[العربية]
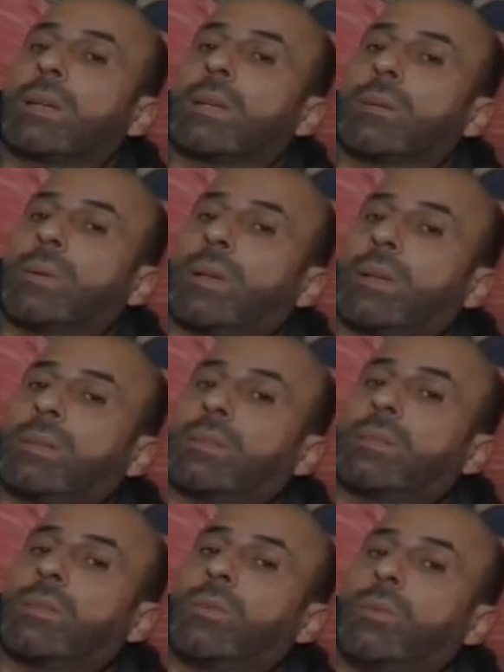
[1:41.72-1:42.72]

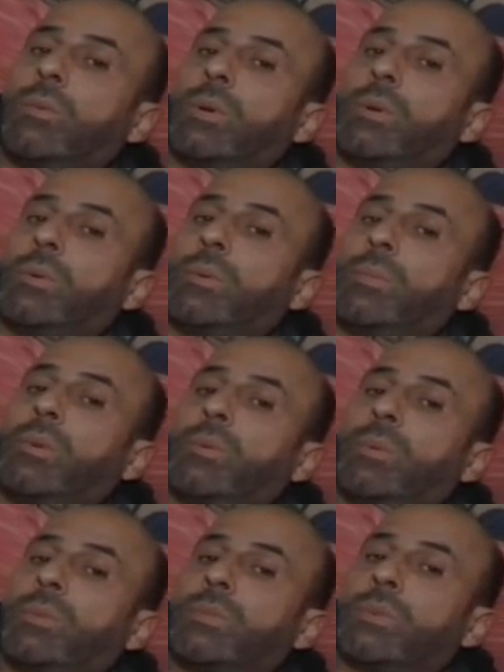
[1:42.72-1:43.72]
كمان هو وابنه
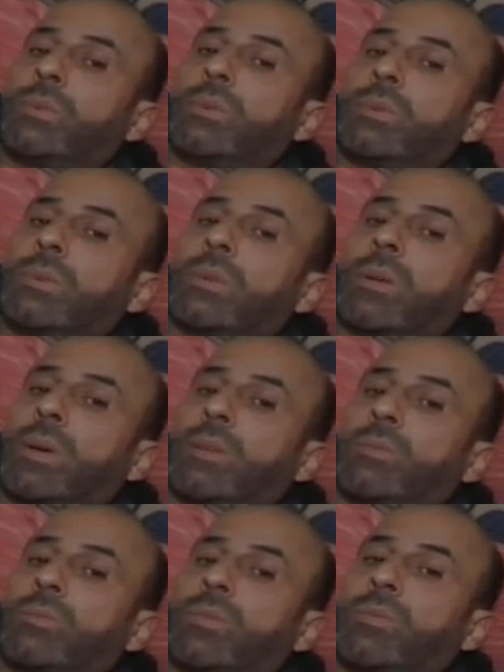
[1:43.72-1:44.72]
وبنته
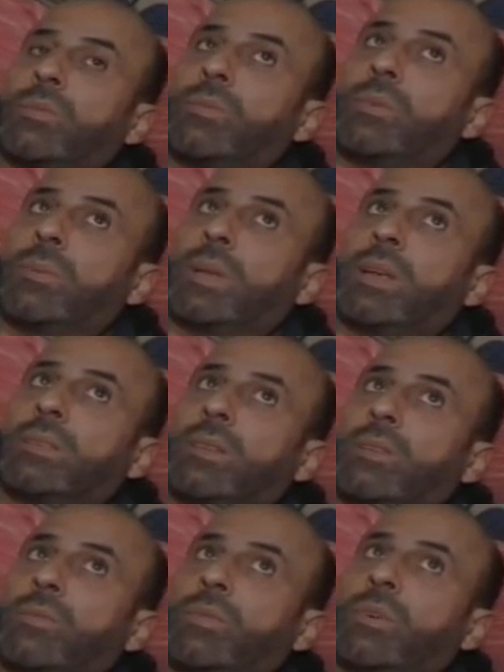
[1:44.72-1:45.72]
كمان توفوا البنات
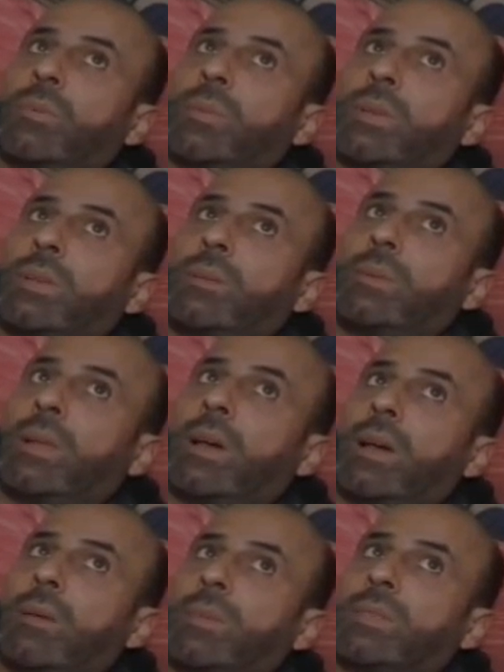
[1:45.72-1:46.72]
اللي فوق مني
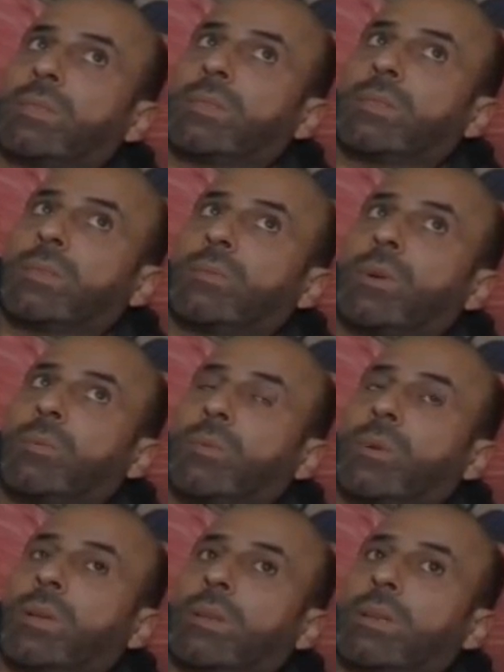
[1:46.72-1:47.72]
بالخامس
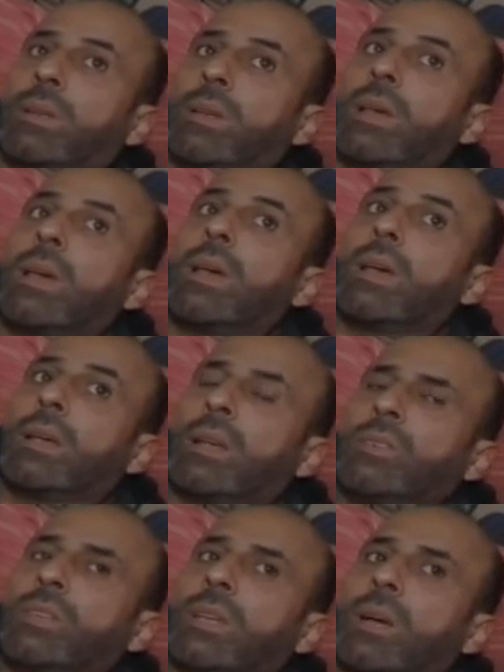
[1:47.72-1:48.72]
وابوي
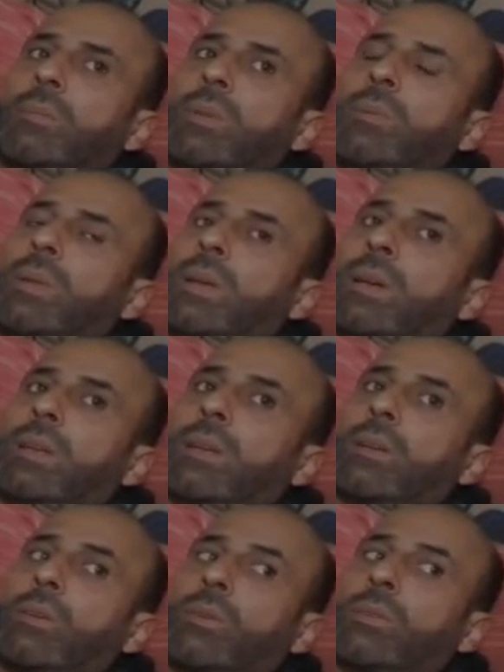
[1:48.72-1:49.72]
كل شيء كان بالبناية
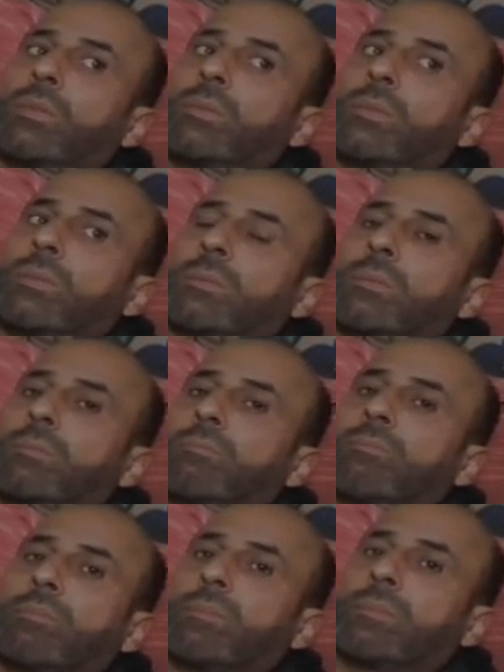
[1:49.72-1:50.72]
كلهم
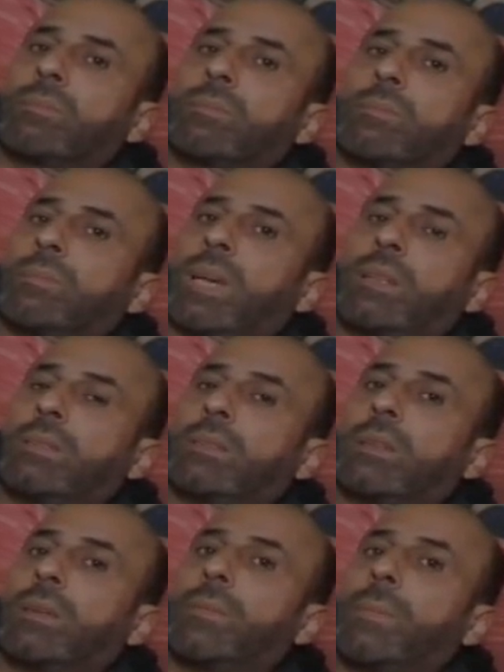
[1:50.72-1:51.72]
ما حدا طلع